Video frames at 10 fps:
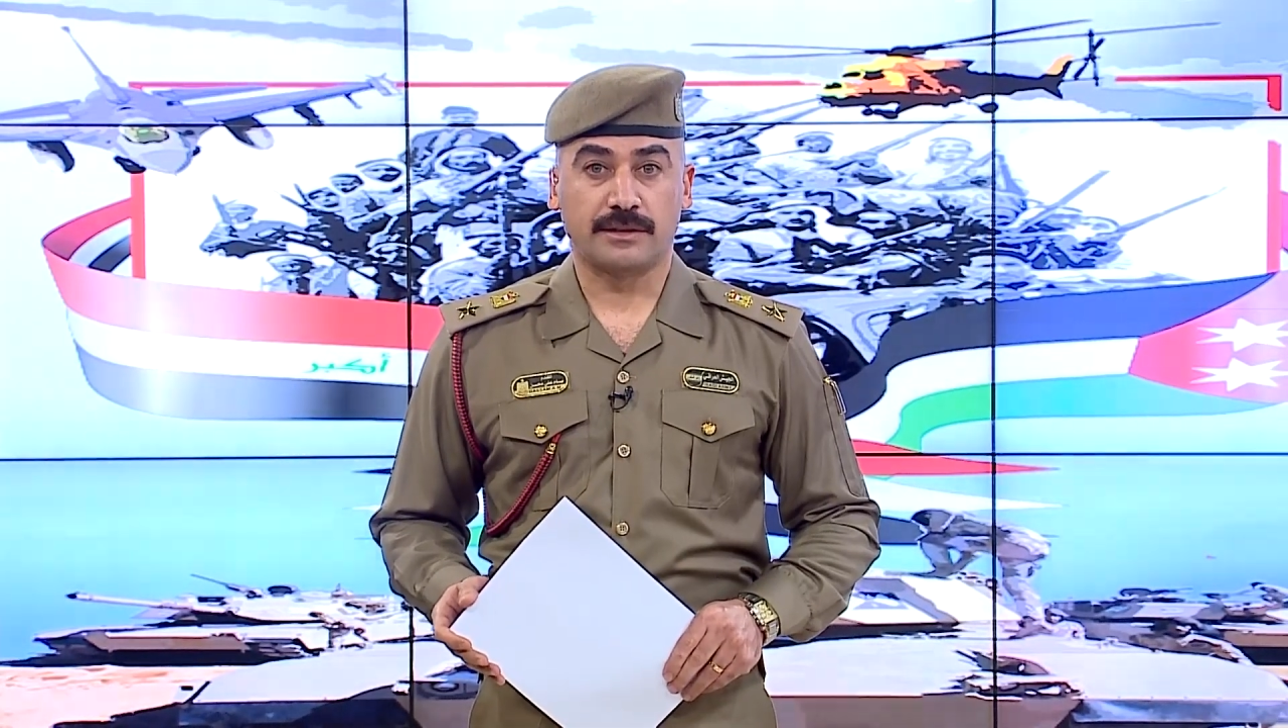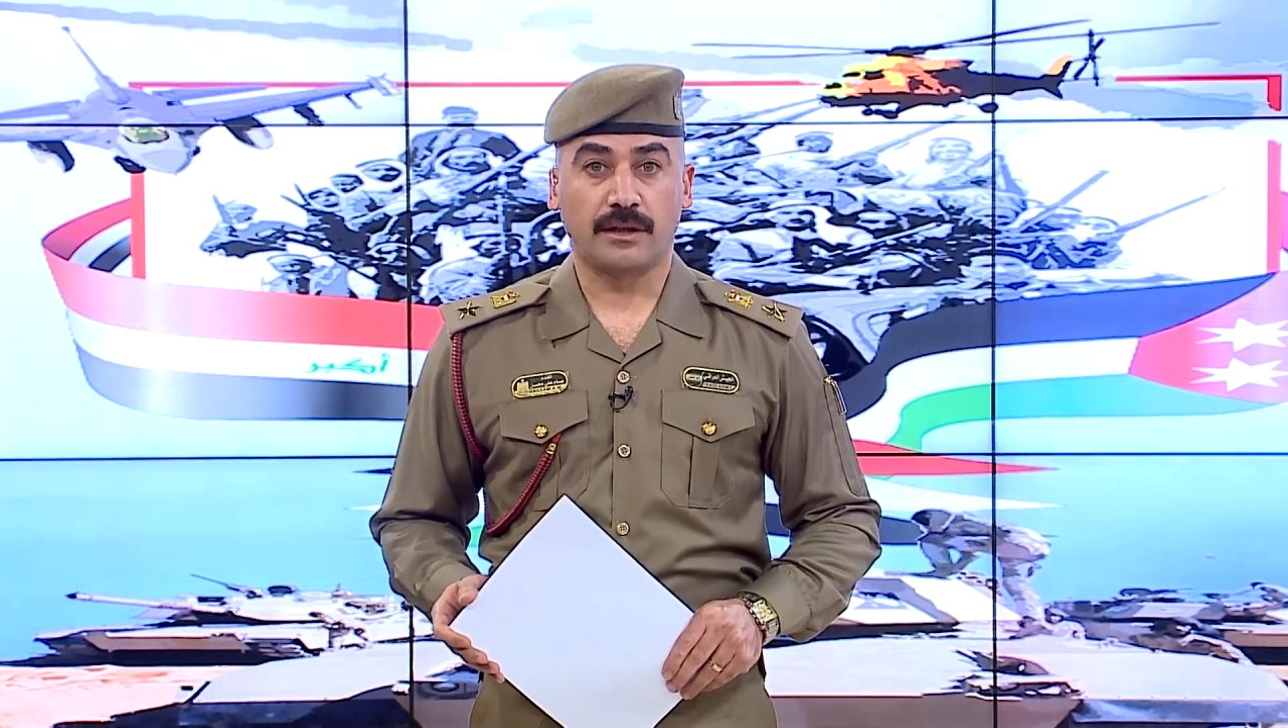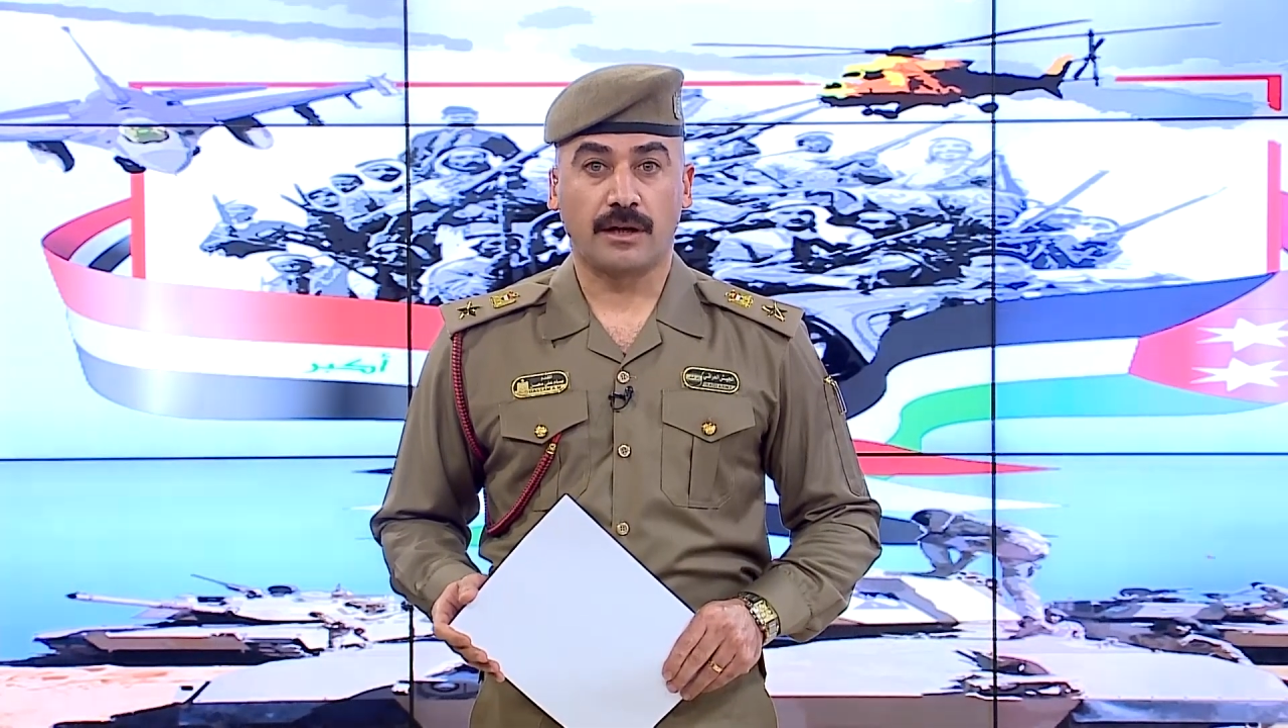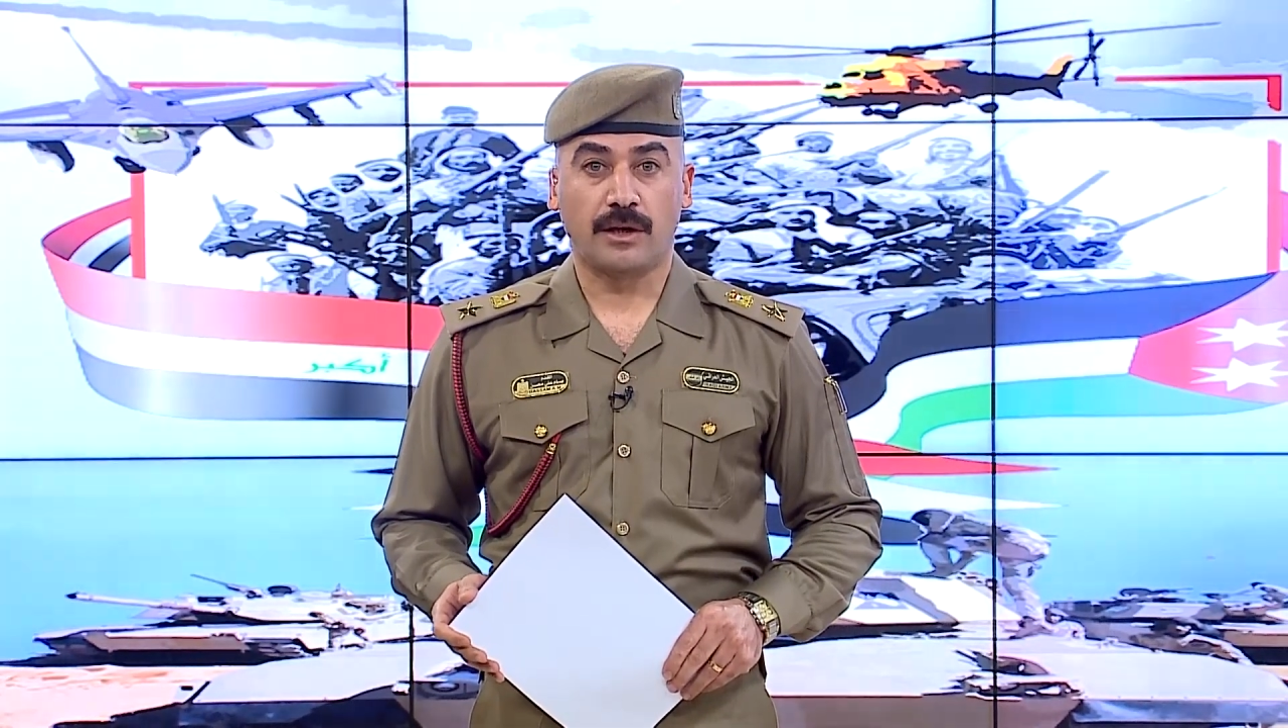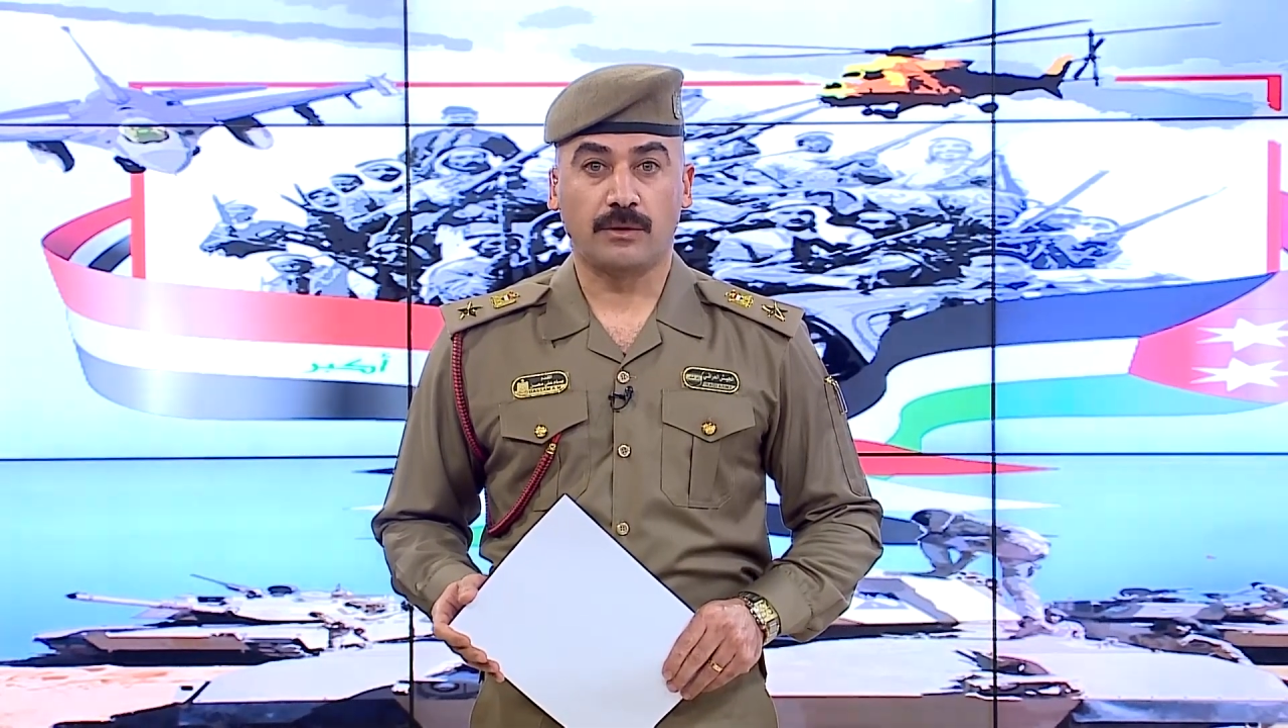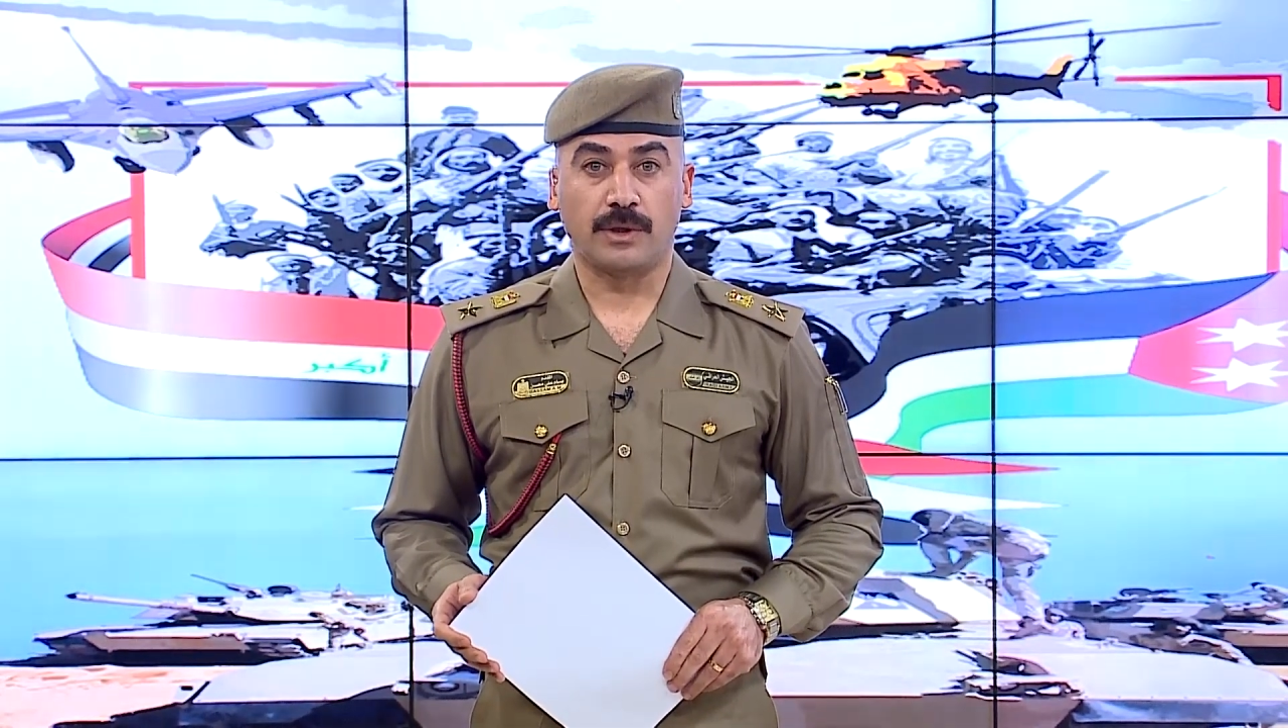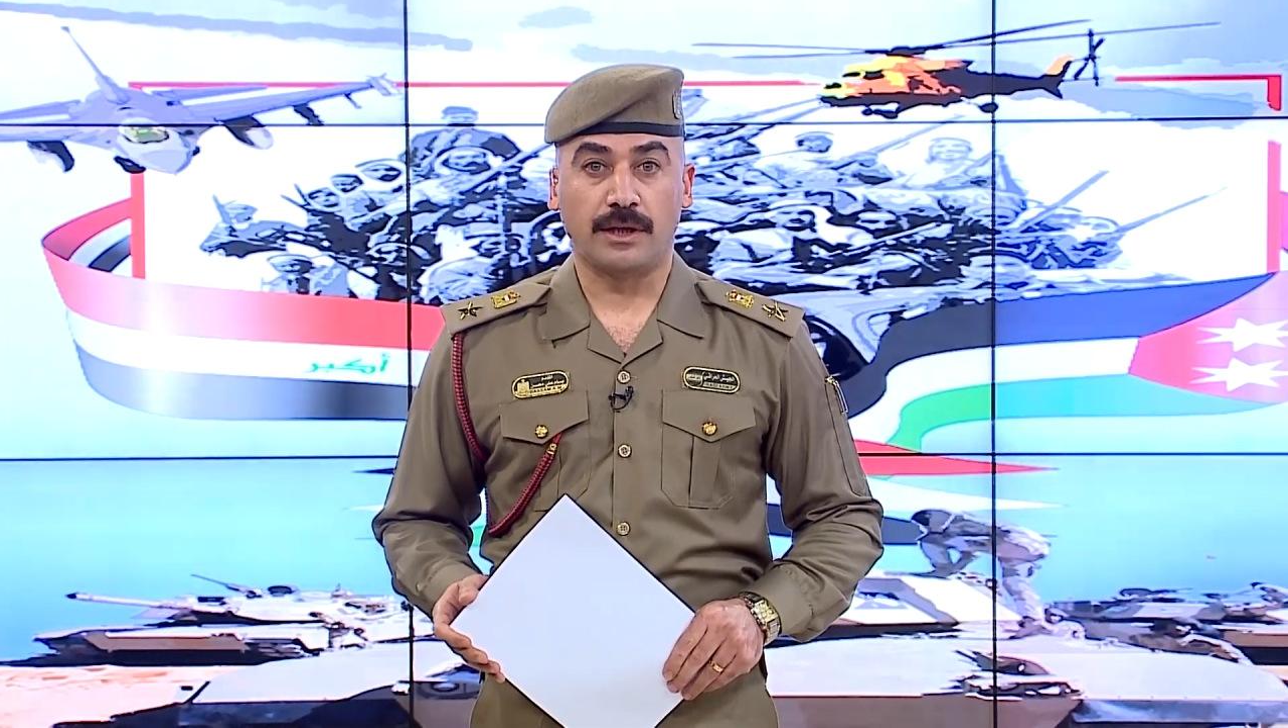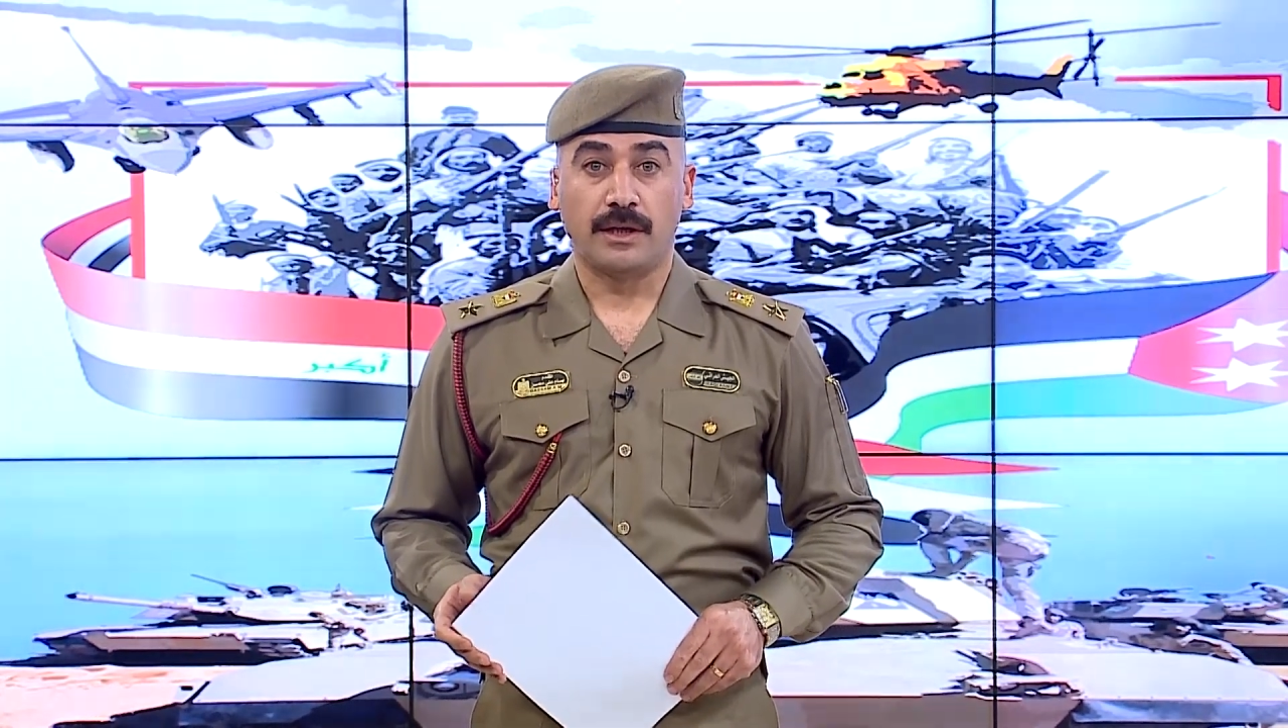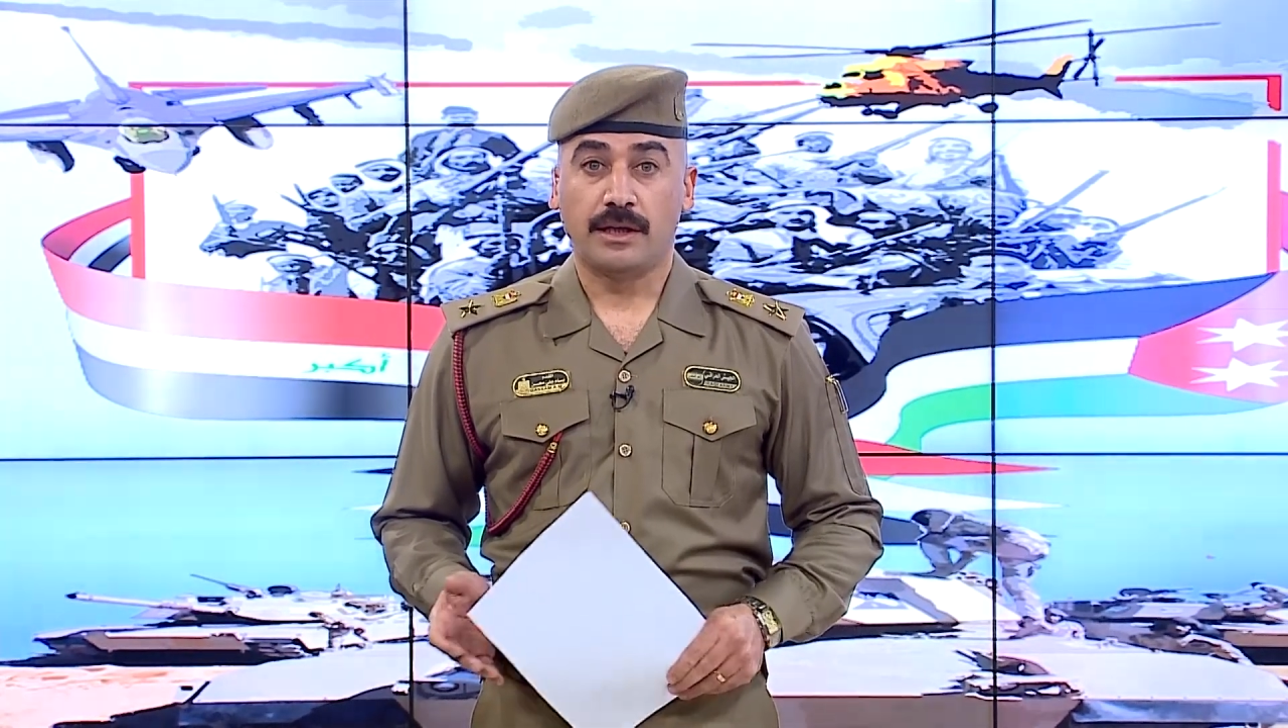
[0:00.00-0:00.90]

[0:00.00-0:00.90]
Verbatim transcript: القانوني